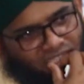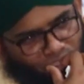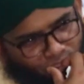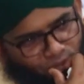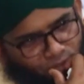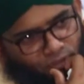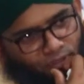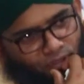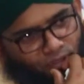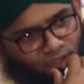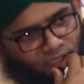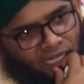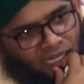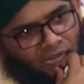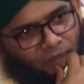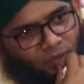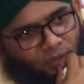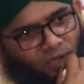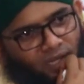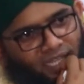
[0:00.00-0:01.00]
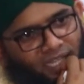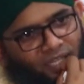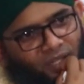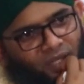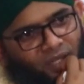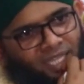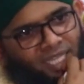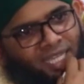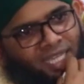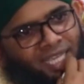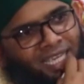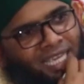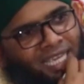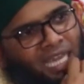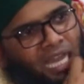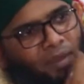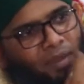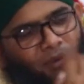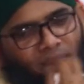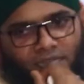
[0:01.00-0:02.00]
একটা সত্য কথা না বললেই নয়
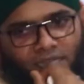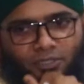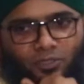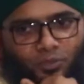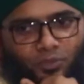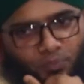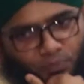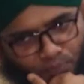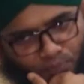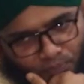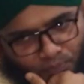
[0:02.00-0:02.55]
আমার কিন্তু